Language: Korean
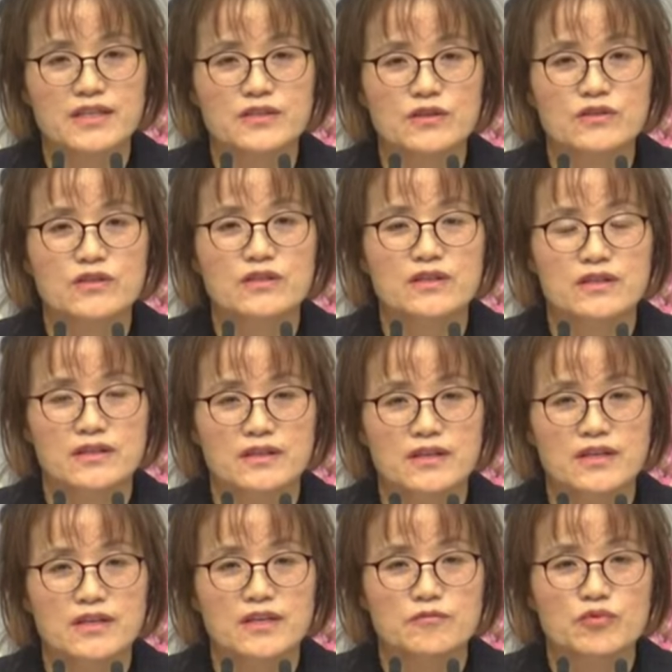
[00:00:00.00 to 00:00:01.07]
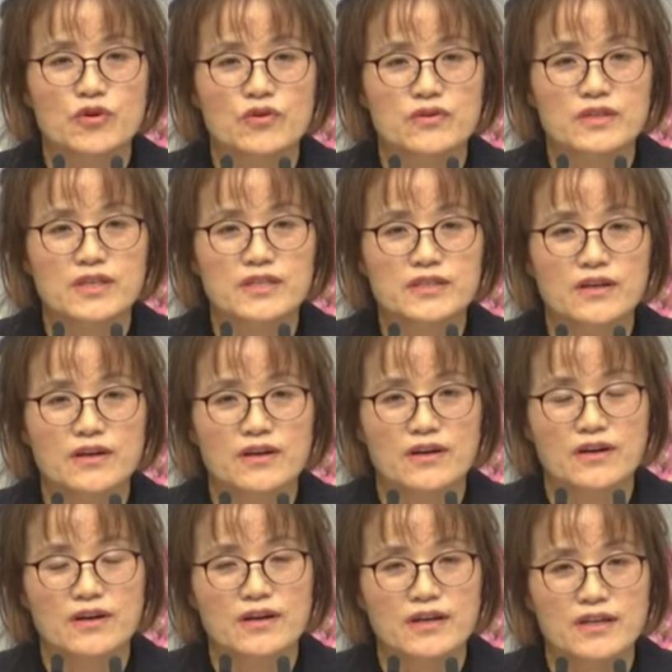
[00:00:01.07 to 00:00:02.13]
그래서 저는
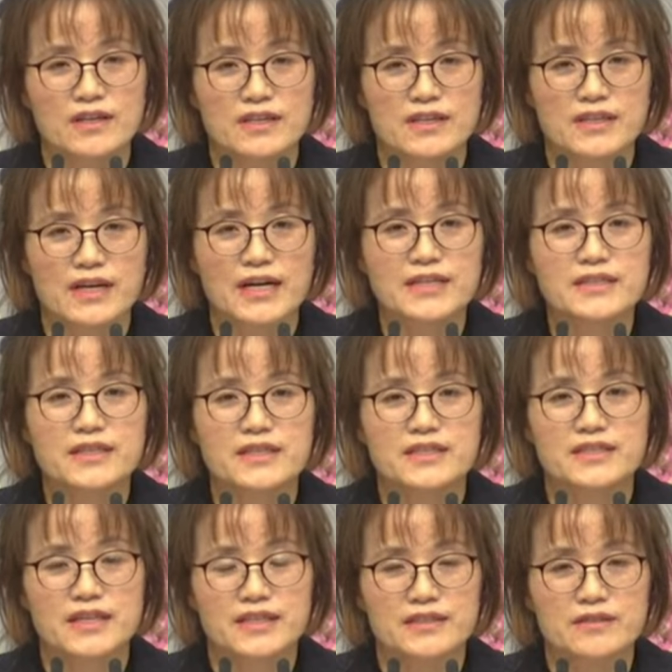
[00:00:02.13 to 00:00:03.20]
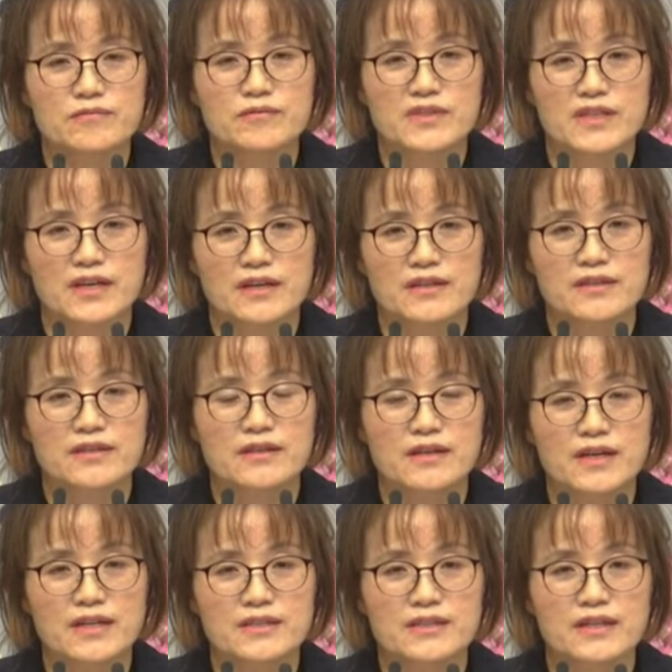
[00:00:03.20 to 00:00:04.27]
병원에서 이렇게 앉아 있지 않습니다.
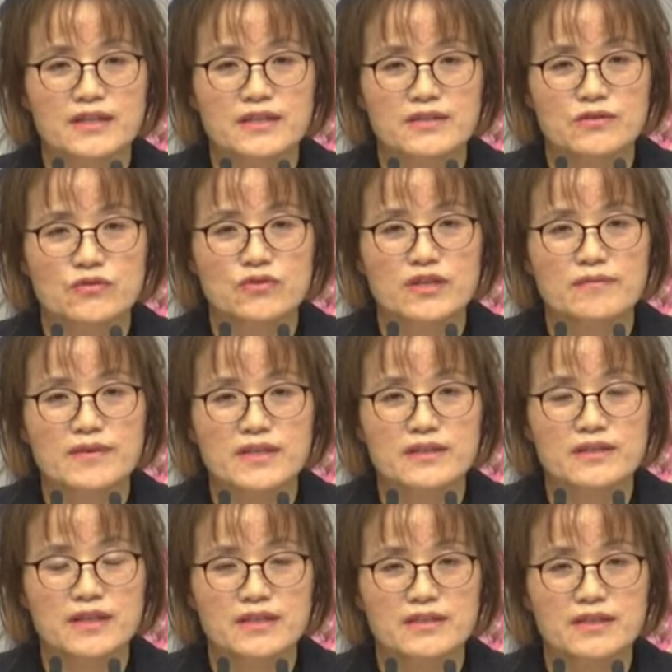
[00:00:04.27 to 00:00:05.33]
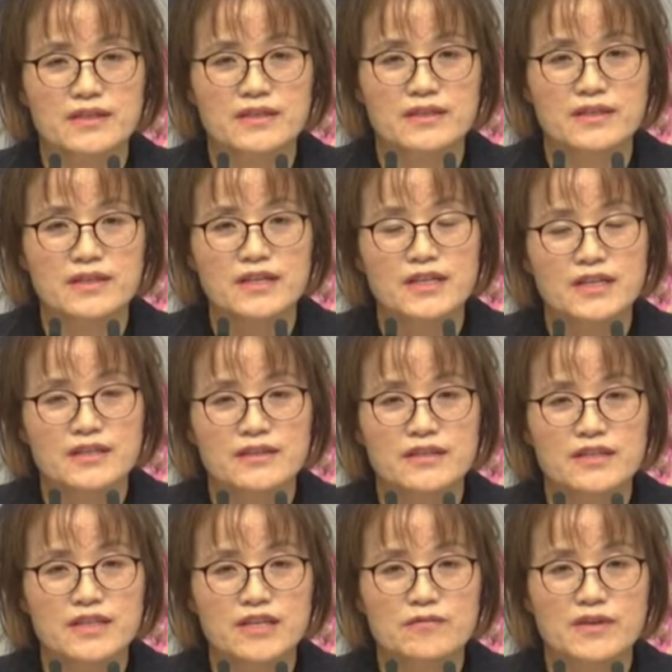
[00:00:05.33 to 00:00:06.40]
늘 환자 주사 맞는 환자들,
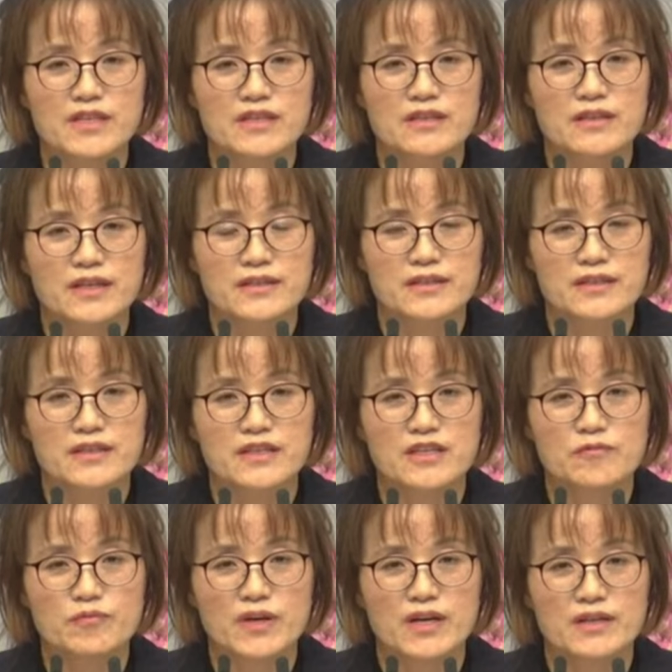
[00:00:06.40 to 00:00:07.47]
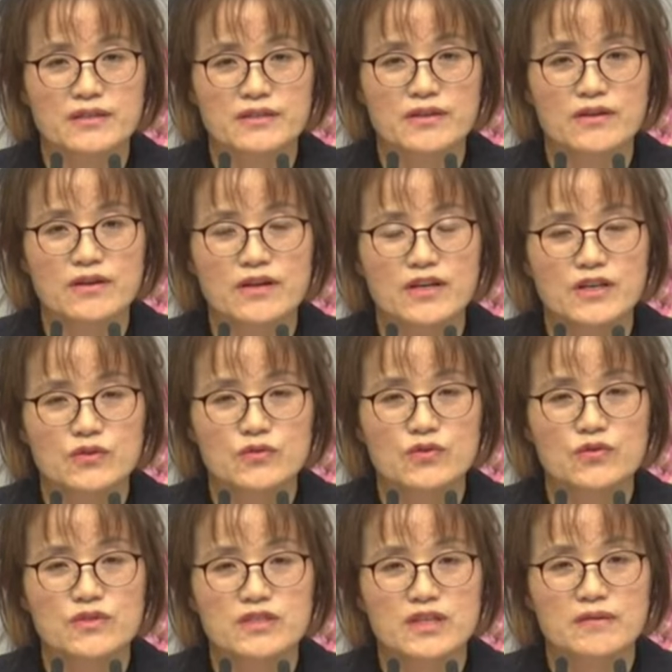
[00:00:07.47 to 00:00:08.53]
냉결 맞는 환자들 옆에 가서
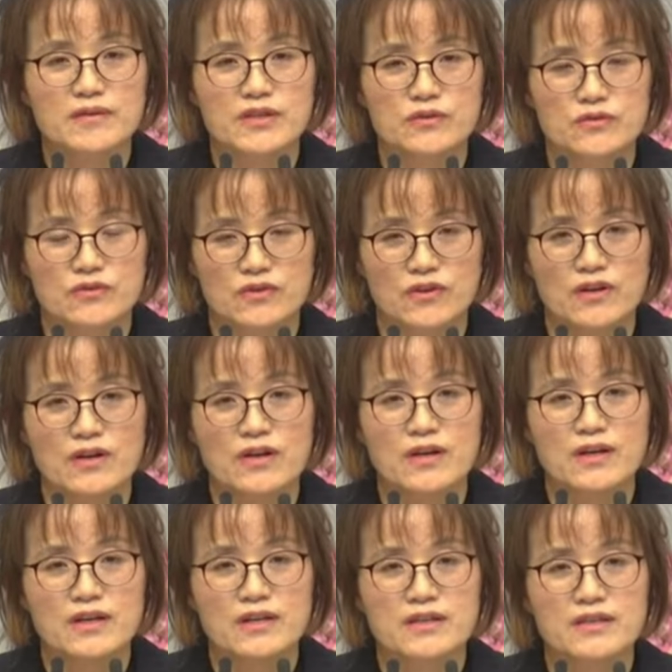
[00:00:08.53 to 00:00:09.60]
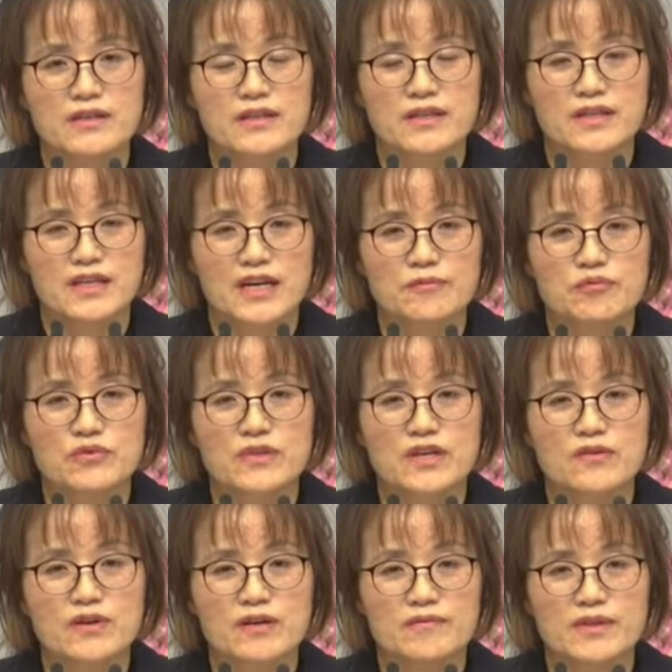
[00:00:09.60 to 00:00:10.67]
손을 잡아주고 그들이
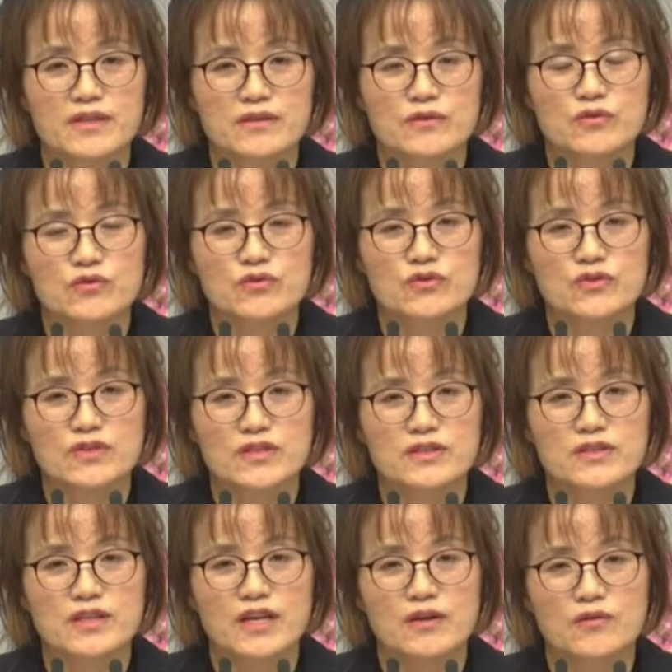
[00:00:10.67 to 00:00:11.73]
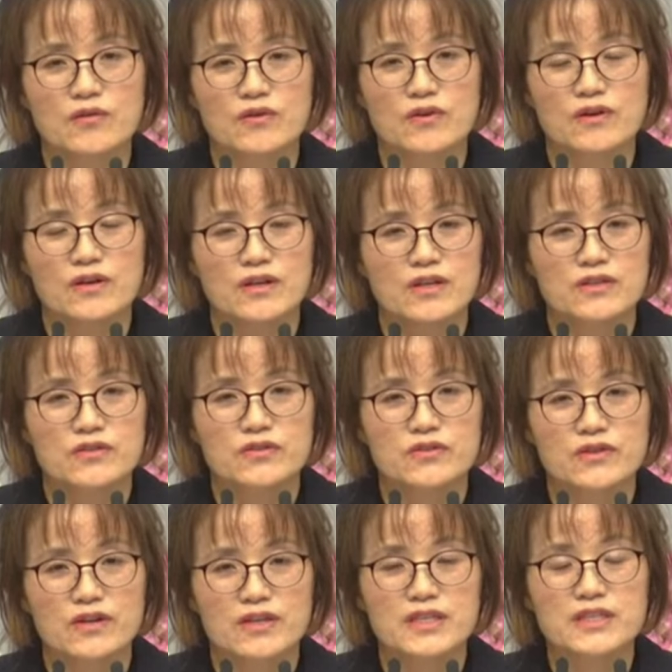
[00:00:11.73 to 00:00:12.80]
아프다고 하면 그 손을 대고
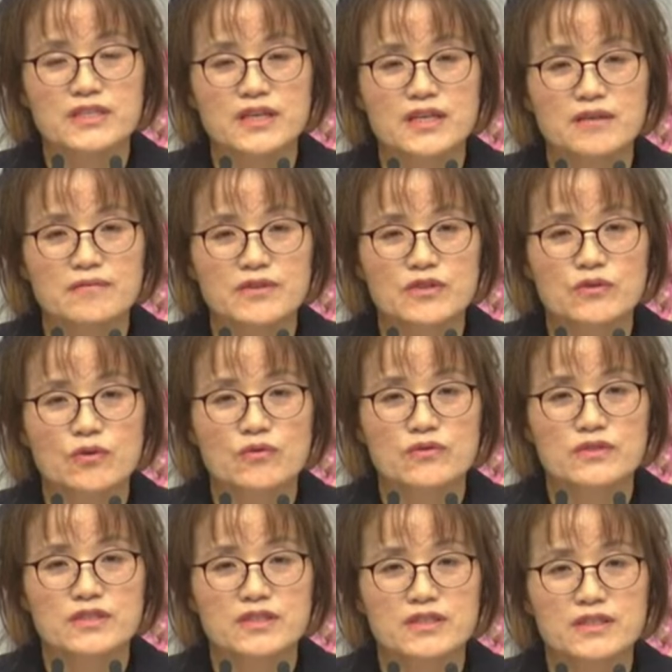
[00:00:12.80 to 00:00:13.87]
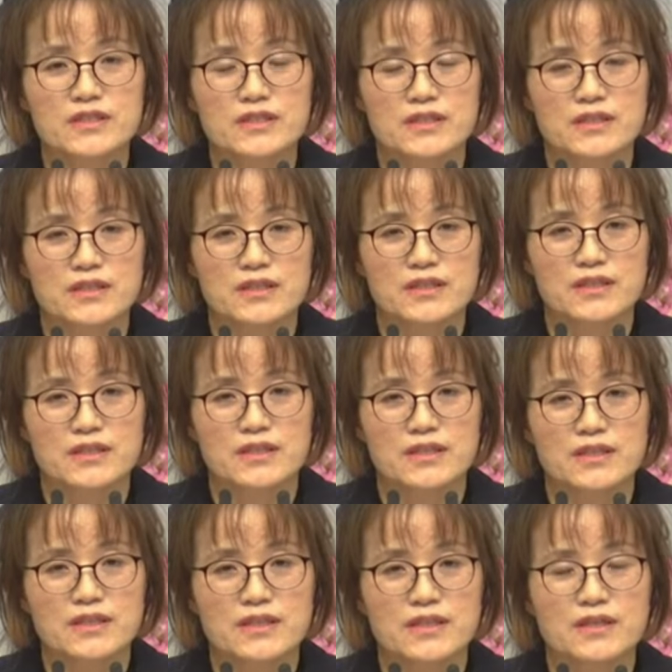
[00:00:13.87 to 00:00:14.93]
주여 이 사람이 통증이
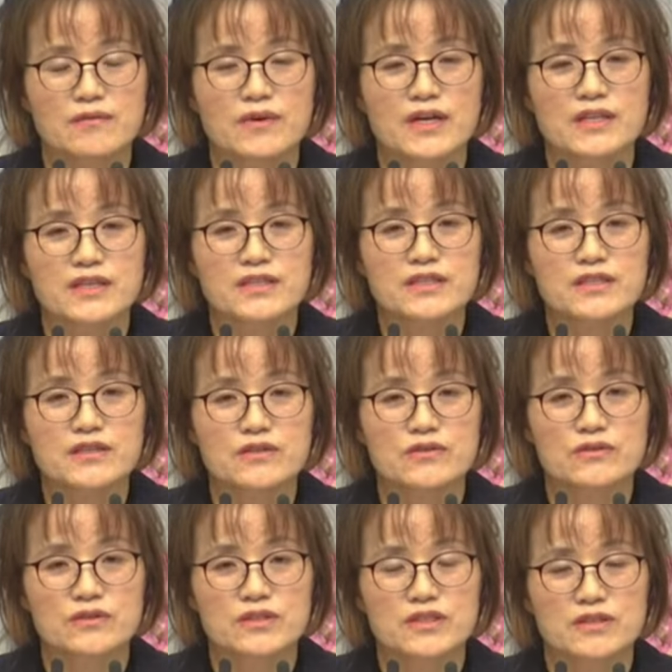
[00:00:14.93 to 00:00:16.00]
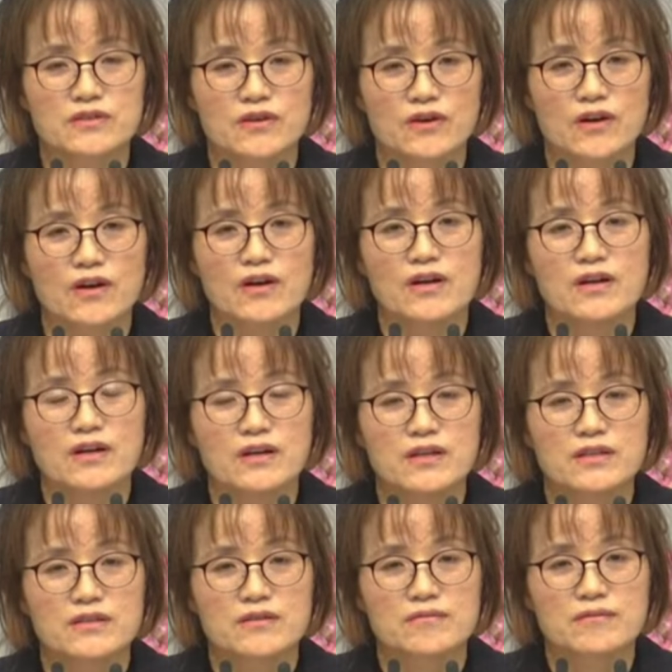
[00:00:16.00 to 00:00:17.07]
완화시켜 주시고
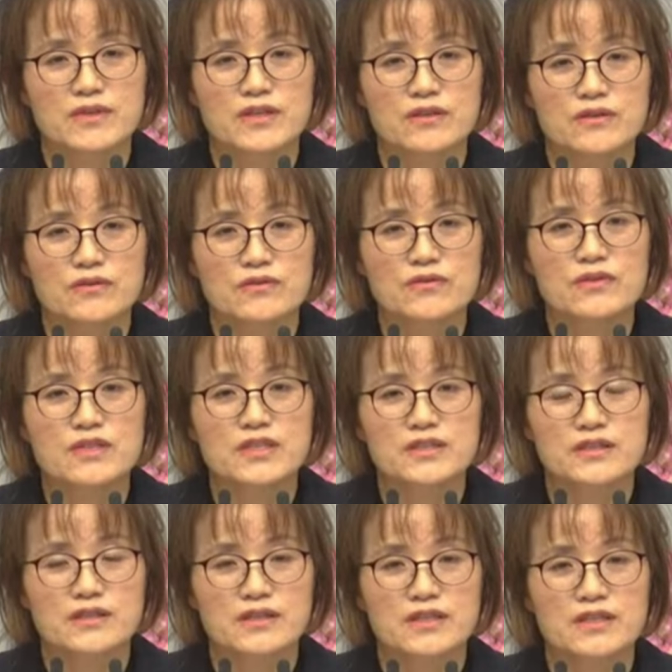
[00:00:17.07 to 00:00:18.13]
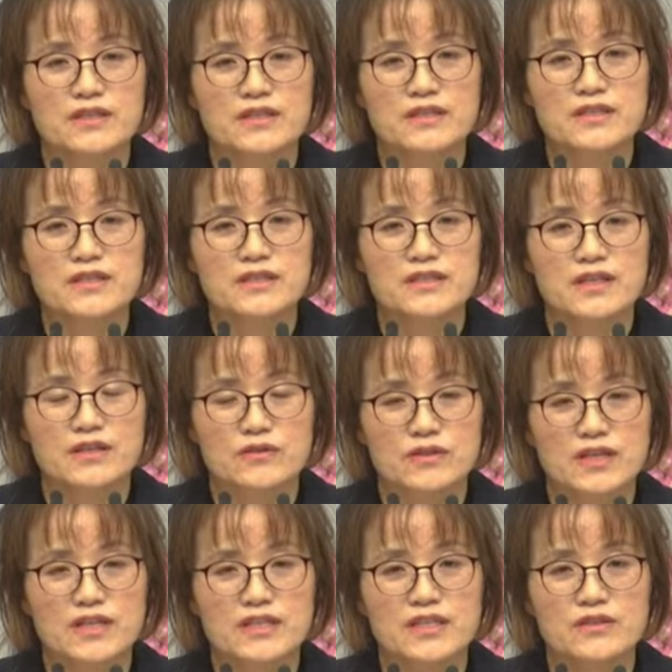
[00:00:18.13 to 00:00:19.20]
정말로 주께서 이끄시는
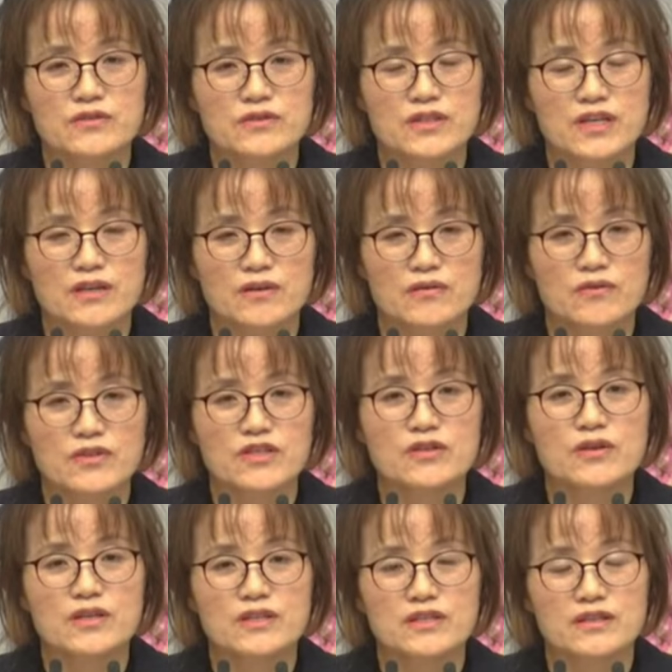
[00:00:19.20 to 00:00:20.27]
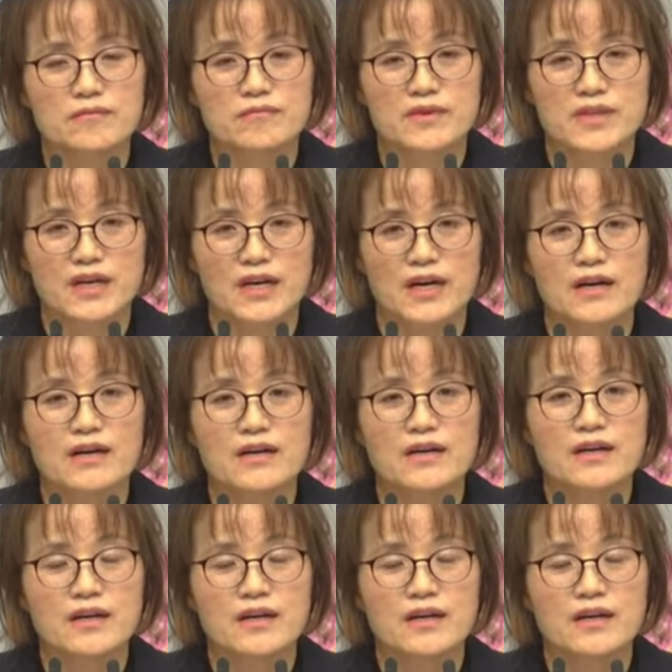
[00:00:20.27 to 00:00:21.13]
대로 살게 해주세요라고 기도해 드립니다.